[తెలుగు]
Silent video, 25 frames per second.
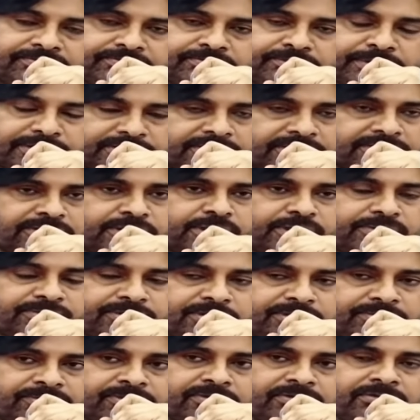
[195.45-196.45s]
మద్దతు
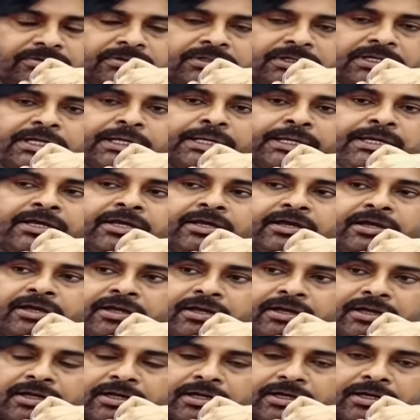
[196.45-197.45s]
తెలిపినప్పుడు
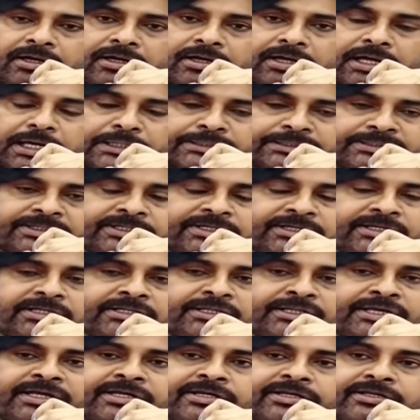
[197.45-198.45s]
ఆ తిరిగి
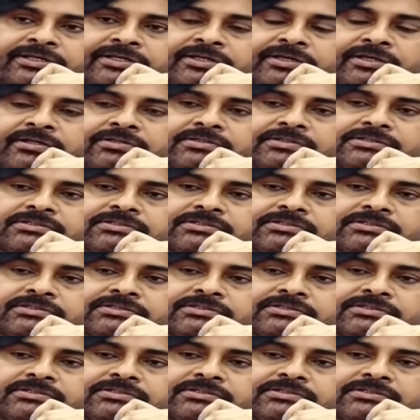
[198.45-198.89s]
దానికి